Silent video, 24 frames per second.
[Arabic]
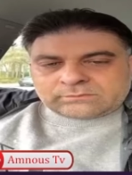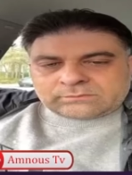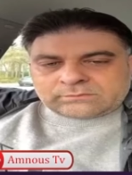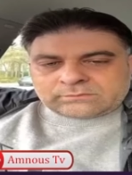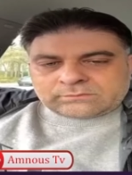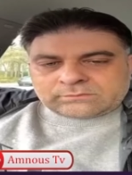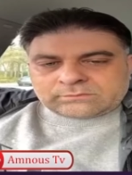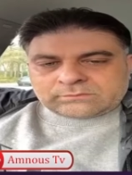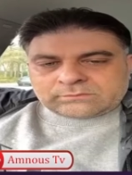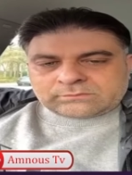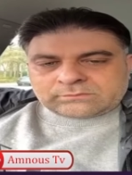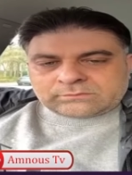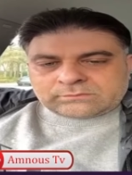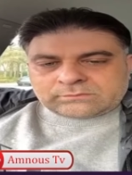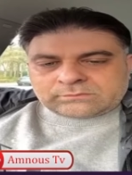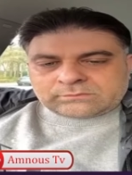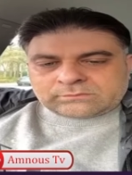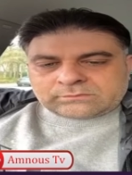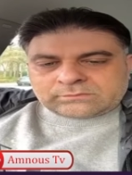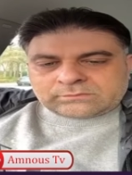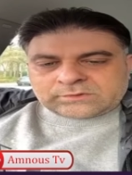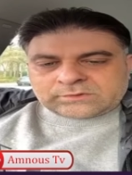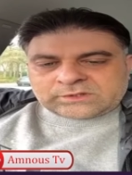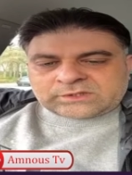ثومت
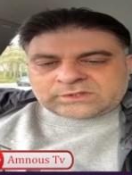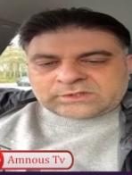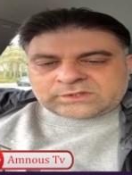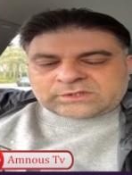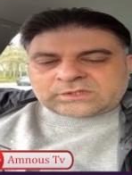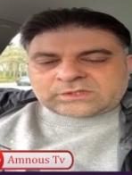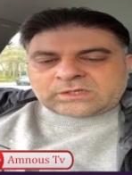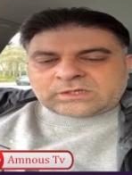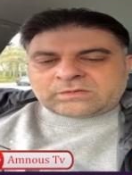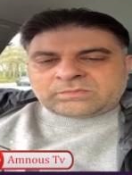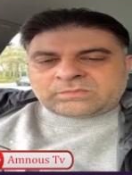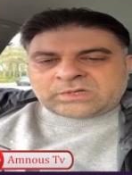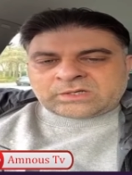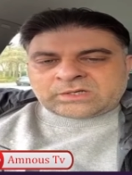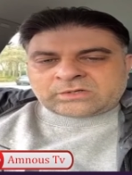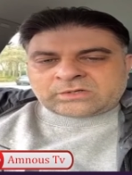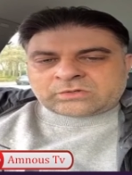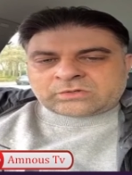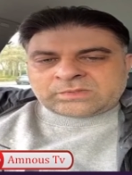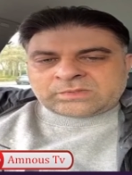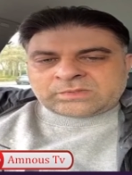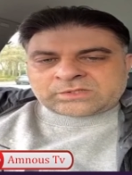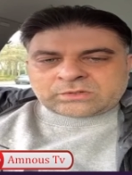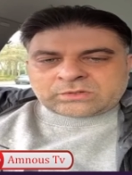السلام
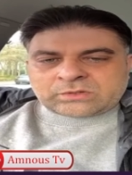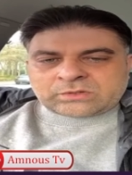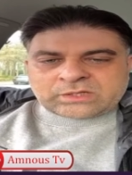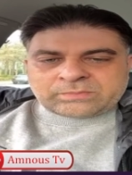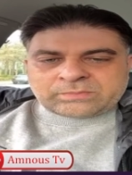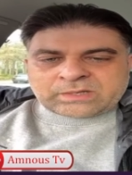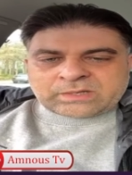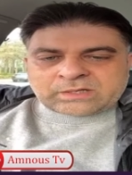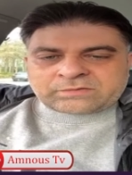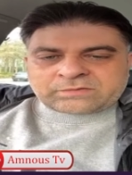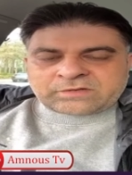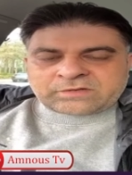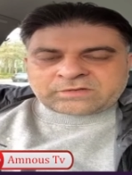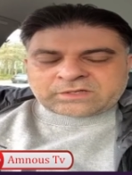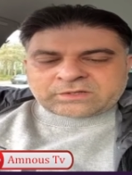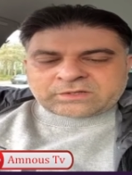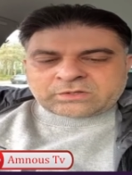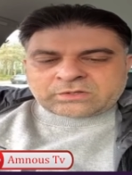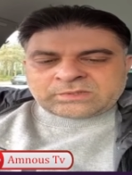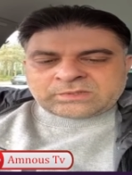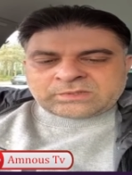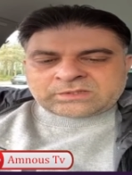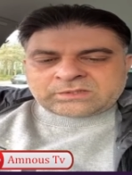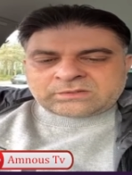عليكم عز الله يبارك فيك
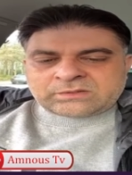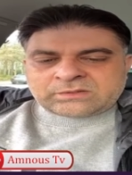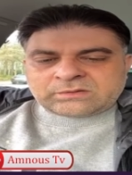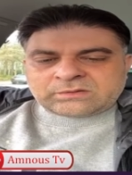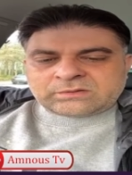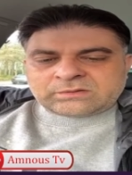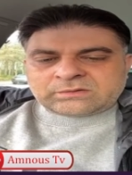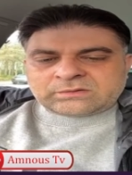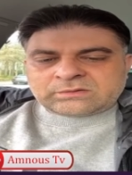ثومتين